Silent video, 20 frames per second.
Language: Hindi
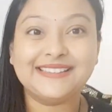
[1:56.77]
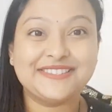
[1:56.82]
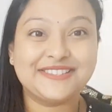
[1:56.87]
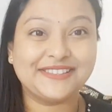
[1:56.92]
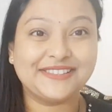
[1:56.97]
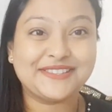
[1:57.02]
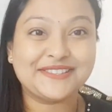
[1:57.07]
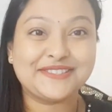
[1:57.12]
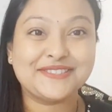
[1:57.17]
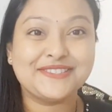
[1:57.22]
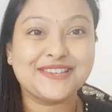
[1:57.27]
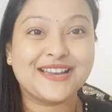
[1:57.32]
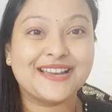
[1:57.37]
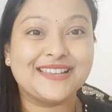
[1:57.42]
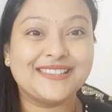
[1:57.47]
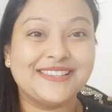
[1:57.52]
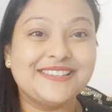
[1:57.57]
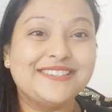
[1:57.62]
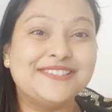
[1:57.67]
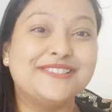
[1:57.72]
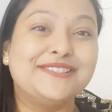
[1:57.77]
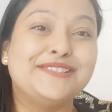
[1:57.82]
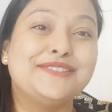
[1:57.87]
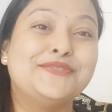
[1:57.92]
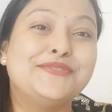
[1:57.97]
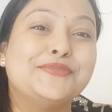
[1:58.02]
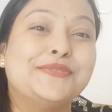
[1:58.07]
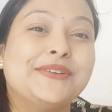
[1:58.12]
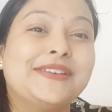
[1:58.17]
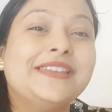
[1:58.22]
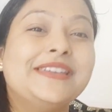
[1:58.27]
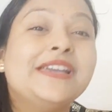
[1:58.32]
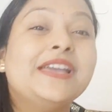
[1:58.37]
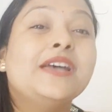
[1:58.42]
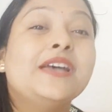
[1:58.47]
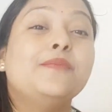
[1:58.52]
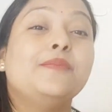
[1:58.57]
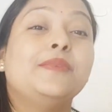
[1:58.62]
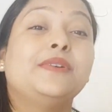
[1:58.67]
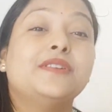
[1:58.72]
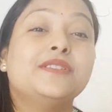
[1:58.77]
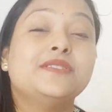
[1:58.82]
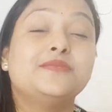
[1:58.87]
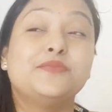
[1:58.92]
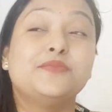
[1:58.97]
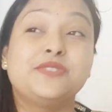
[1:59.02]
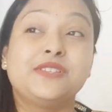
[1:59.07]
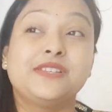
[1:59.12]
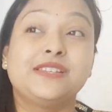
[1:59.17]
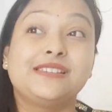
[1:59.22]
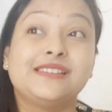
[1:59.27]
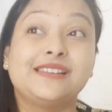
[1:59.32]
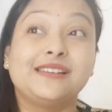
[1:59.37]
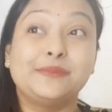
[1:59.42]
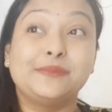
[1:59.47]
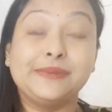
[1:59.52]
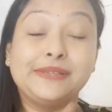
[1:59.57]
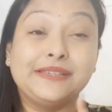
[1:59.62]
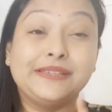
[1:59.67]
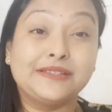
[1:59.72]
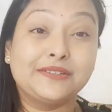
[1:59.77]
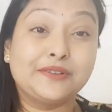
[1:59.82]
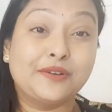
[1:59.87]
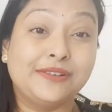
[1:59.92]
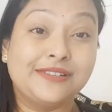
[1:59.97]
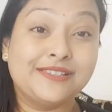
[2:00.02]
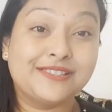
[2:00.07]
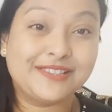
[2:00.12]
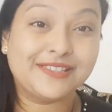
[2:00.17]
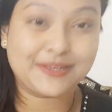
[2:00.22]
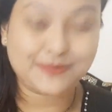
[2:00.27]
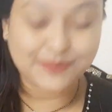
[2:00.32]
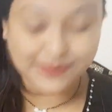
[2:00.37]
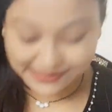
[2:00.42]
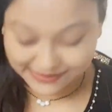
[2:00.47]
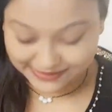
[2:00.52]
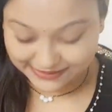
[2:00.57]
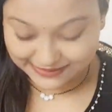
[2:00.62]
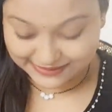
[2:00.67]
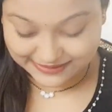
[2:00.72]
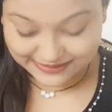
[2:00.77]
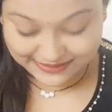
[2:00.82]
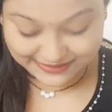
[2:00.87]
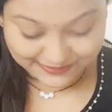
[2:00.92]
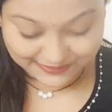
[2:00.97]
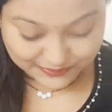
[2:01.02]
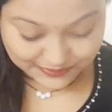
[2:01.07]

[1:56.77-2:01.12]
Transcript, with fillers: जल्दी ज़्यादा ही जल्दी हो गई बिकॉज मुझे अभी कॉलेज के लिए भी निकलना है तो